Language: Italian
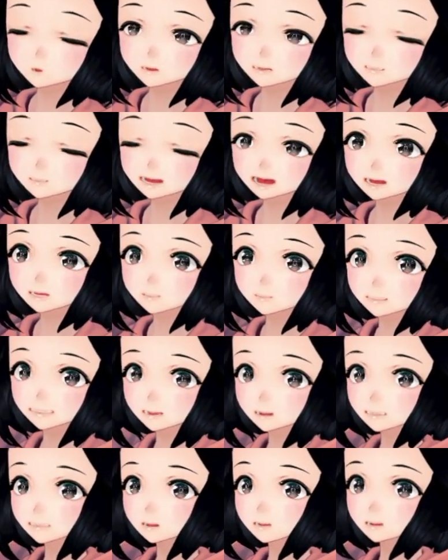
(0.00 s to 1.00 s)

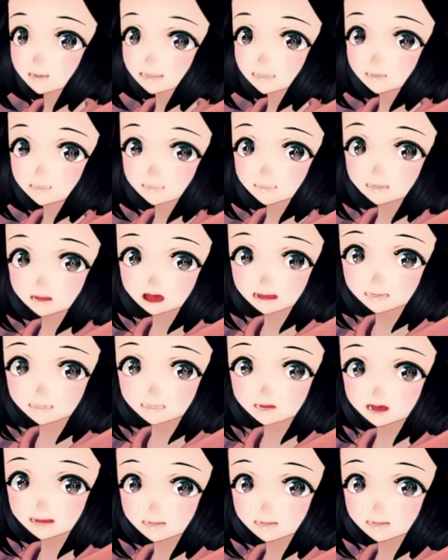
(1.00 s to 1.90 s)
sull'Epic Store,